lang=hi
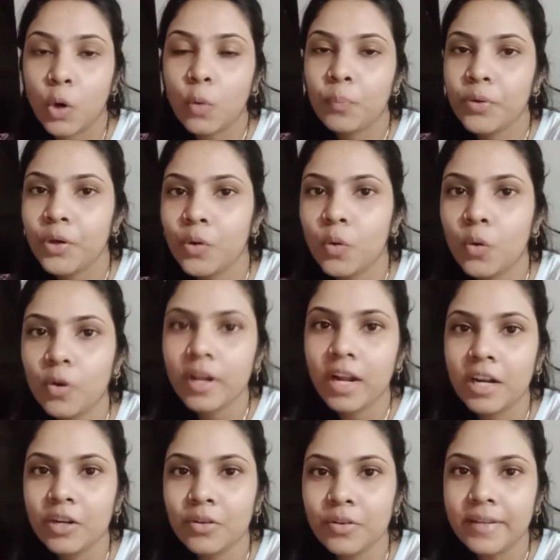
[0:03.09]
होप यू ऑल
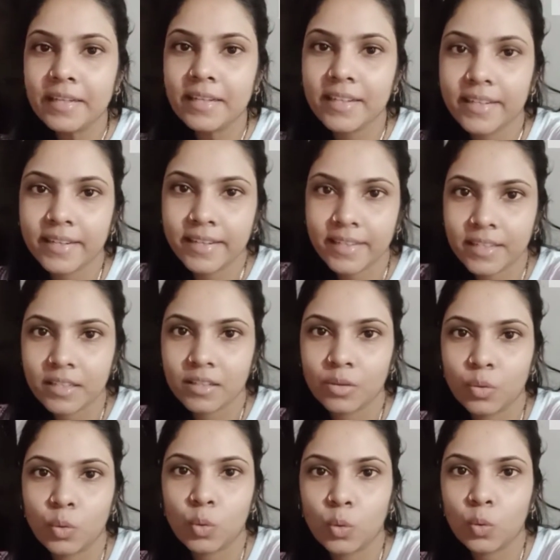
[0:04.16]
आर डूइंग ग्रेट
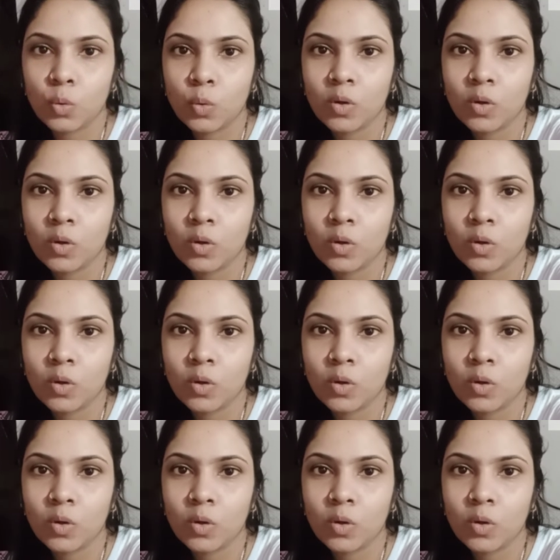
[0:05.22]
तो